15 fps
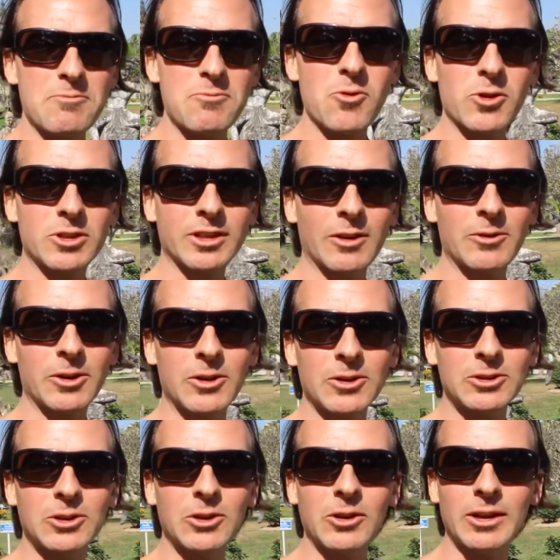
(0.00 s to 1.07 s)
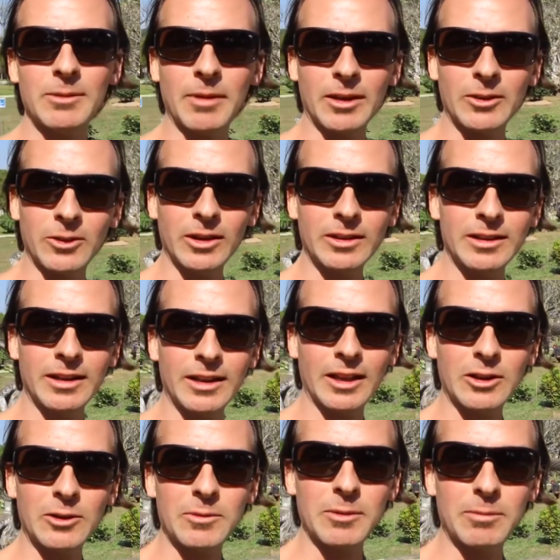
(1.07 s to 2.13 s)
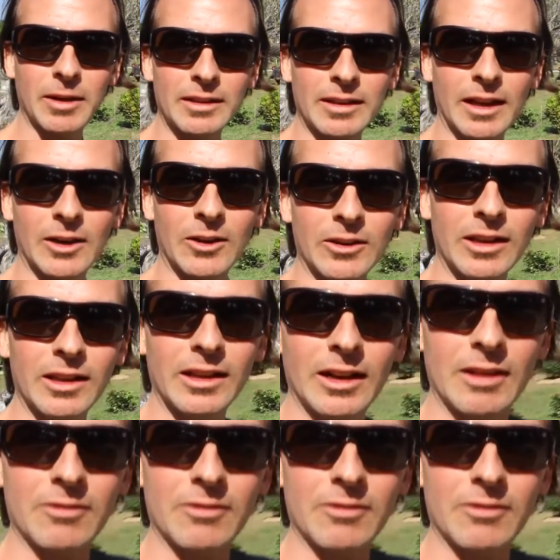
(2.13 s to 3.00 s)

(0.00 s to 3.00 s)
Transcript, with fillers: muy sabroso y me estoy estrenando mis pantalones de